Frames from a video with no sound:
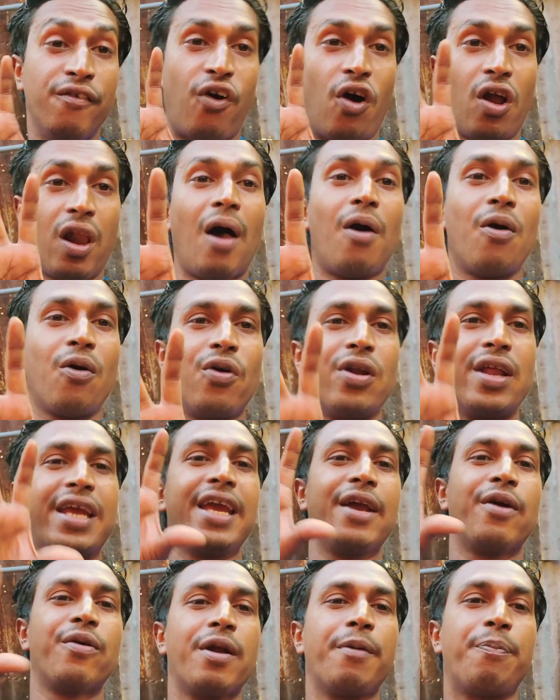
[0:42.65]
ফলাও করে
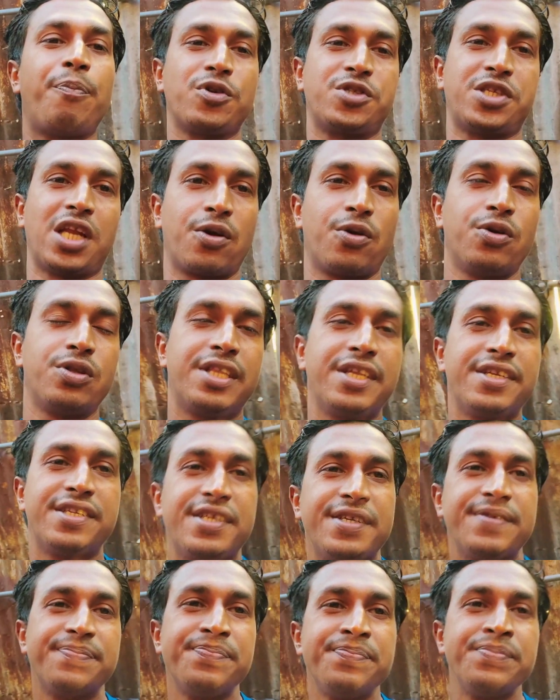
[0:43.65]
কি এগুলো প্রচার
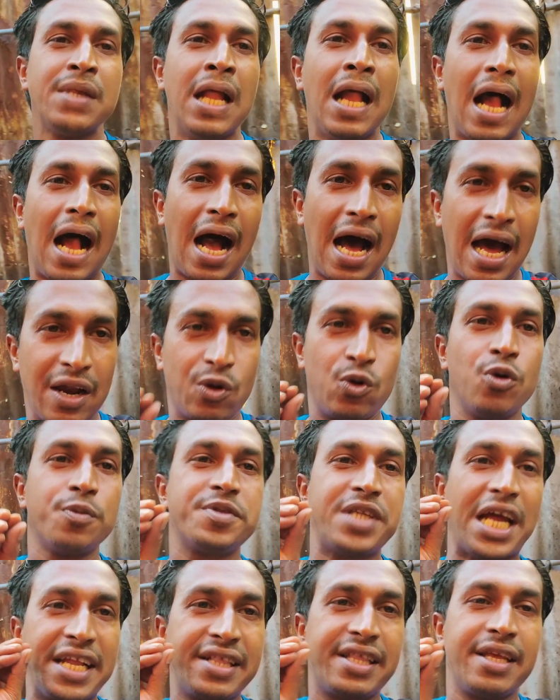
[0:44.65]
করতেছে আর খুব
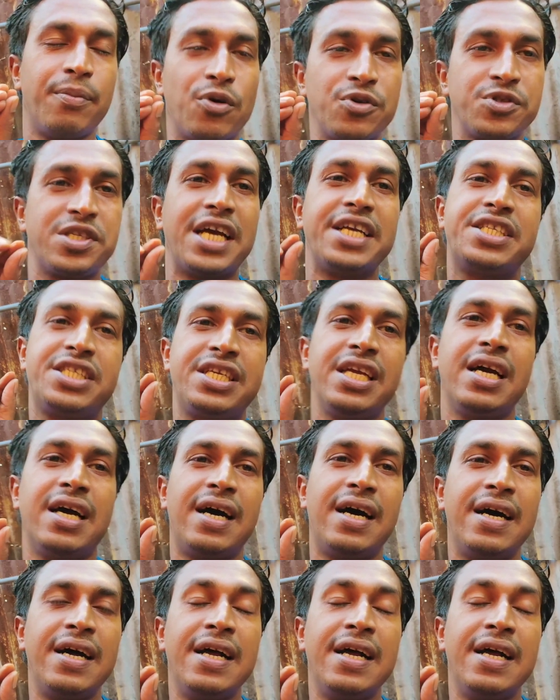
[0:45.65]
জানতে মন চাইছে